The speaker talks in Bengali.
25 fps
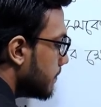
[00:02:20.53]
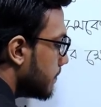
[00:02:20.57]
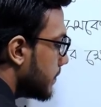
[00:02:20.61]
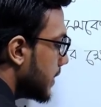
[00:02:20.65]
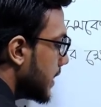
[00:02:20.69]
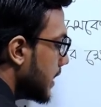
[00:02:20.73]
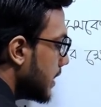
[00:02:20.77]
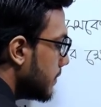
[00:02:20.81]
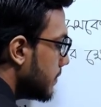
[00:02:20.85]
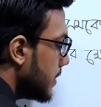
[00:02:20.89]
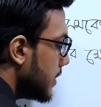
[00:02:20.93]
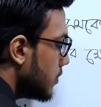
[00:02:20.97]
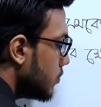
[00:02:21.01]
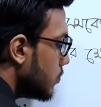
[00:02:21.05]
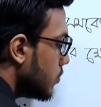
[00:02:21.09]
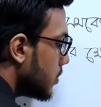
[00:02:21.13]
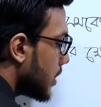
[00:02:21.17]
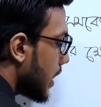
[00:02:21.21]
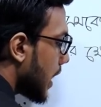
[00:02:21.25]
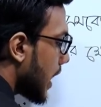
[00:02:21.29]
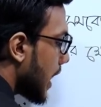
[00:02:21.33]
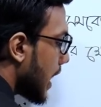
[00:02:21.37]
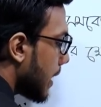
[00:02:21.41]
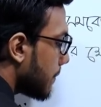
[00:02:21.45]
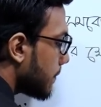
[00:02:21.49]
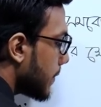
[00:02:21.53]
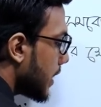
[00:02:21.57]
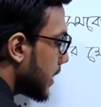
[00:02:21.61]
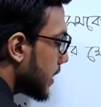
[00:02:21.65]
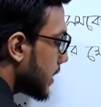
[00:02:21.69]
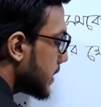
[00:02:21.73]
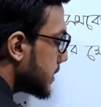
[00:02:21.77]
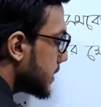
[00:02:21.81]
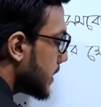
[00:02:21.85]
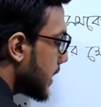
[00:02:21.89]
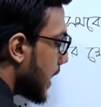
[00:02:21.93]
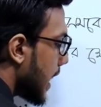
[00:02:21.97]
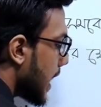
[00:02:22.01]
বি বিন্দুটা আপনার
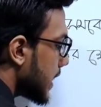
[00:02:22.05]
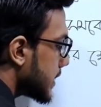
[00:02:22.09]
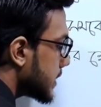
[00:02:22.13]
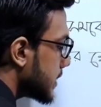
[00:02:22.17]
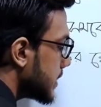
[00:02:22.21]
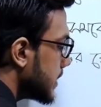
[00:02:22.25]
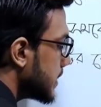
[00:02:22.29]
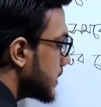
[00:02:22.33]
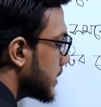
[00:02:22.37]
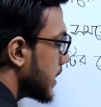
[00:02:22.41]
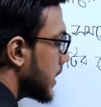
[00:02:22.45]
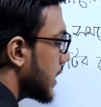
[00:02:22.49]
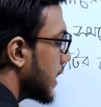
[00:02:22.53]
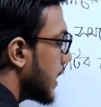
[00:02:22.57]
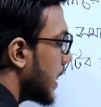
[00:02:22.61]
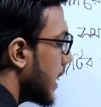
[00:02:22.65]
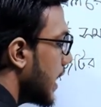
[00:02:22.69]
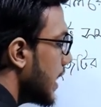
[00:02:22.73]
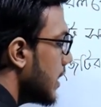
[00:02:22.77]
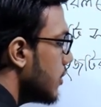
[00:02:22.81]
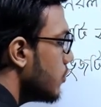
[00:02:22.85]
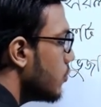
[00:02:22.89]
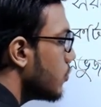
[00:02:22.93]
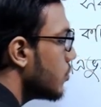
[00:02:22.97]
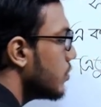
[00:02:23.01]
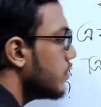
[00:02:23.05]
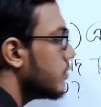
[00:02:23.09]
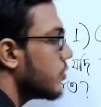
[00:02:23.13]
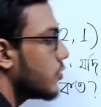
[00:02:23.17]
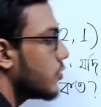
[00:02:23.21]
কাছে আসতেছে এইরকম